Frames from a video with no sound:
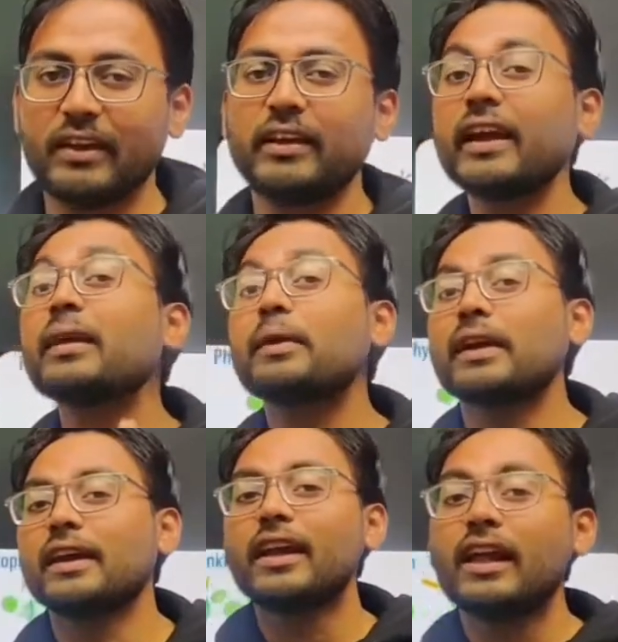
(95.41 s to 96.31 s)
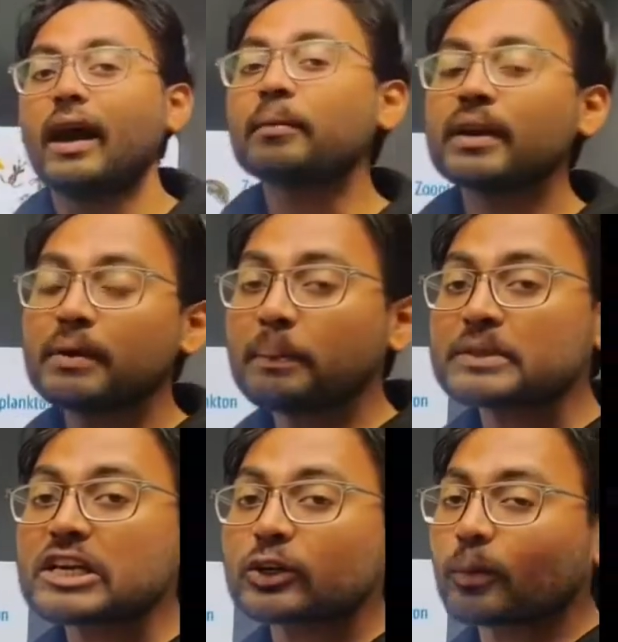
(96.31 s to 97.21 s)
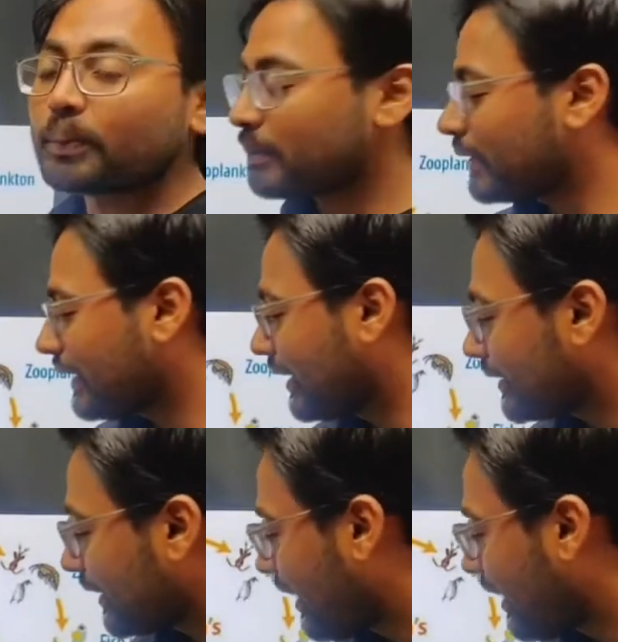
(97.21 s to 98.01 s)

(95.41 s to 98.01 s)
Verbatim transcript: नहीं हुई हमने पिछले टॉपिक में किया था कि